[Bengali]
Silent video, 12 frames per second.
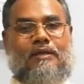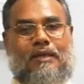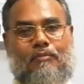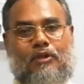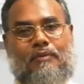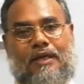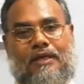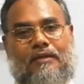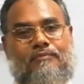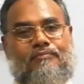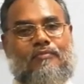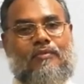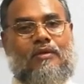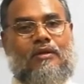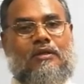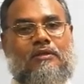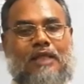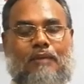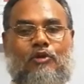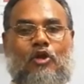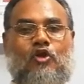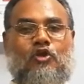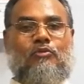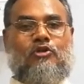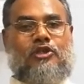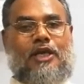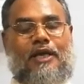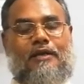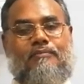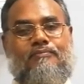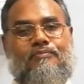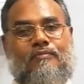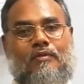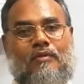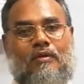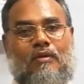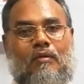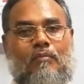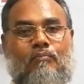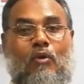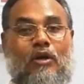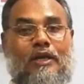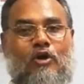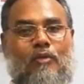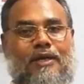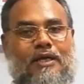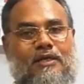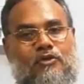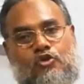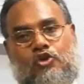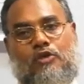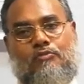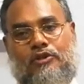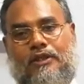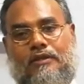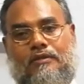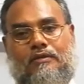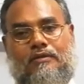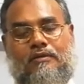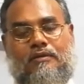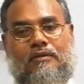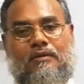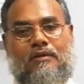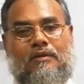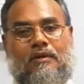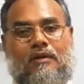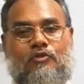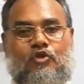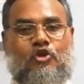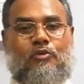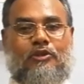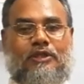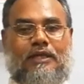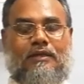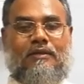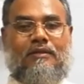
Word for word: নাম বলতে পারি তার মধ্যে অন্যতম হচ্ছে পল্লী কবি জসিমুদ্দিন জসিমুদ্দিন